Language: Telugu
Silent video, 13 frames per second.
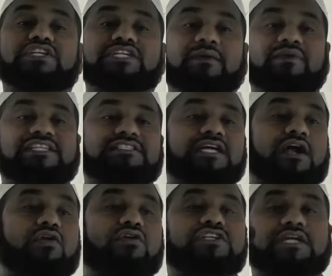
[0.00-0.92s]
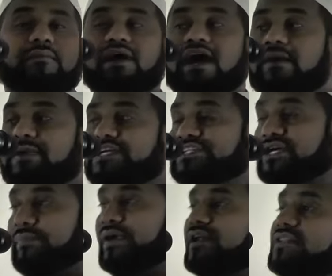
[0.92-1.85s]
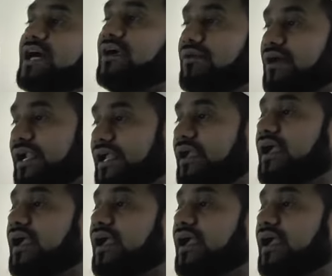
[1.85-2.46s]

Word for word: క్షమిస్తాడు క్షమాభిక్ష పెడతాడు అని